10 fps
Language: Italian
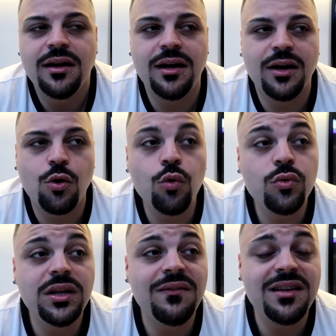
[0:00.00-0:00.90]
eh,
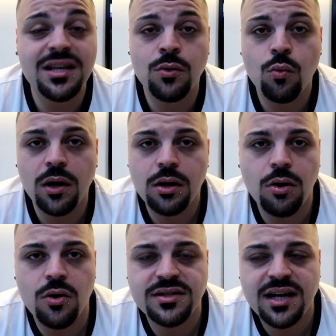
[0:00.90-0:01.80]
condividere un
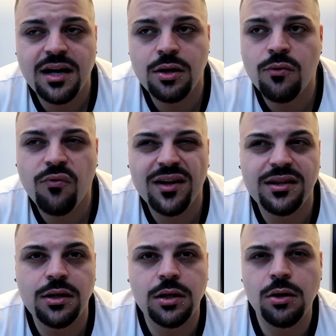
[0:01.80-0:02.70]
qualcosa io
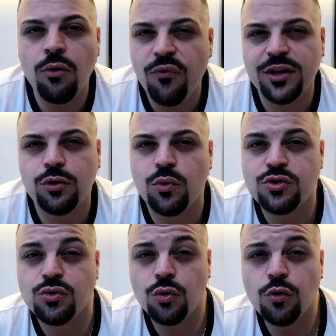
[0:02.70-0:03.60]
infatti ho fatto
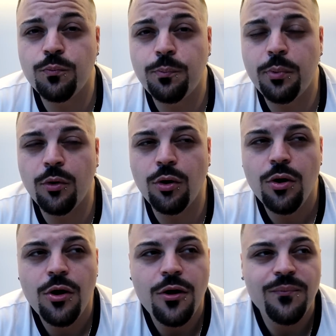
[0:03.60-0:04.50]
questo
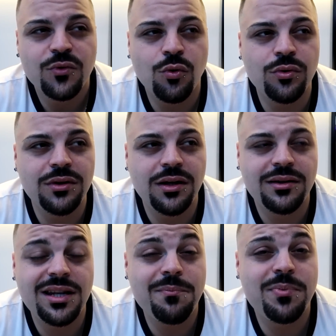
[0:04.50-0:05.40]
gruppo con
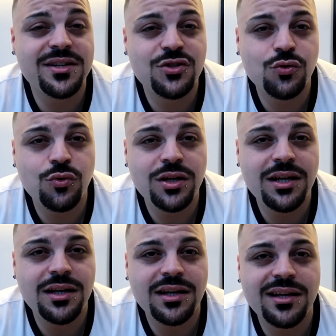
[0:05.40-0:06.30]
tre
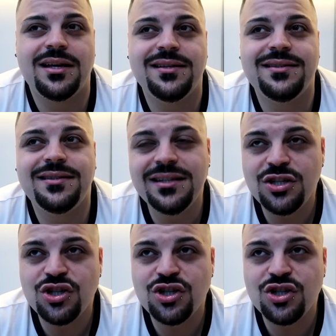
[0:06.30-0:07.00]
persone che sì,